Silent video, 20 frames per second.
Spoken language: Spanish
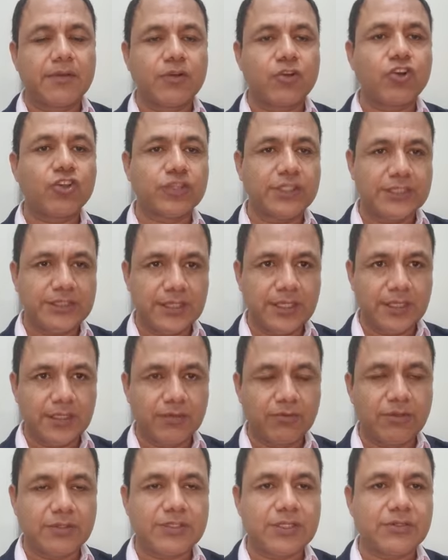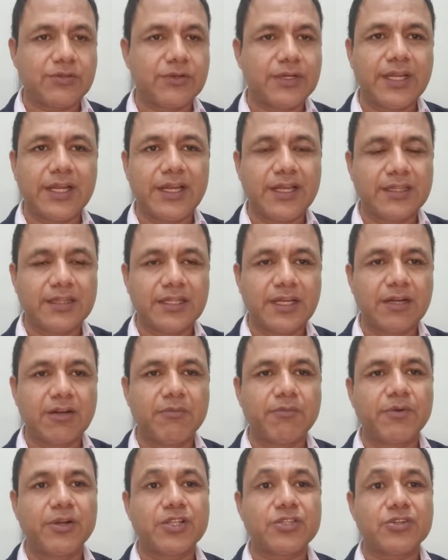Cotiza tu asesoría,
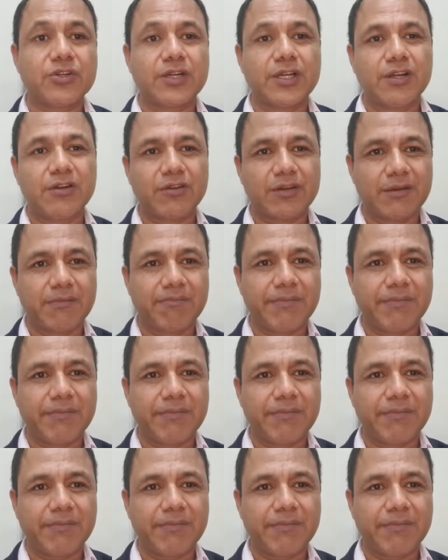dalo por hecho que lo que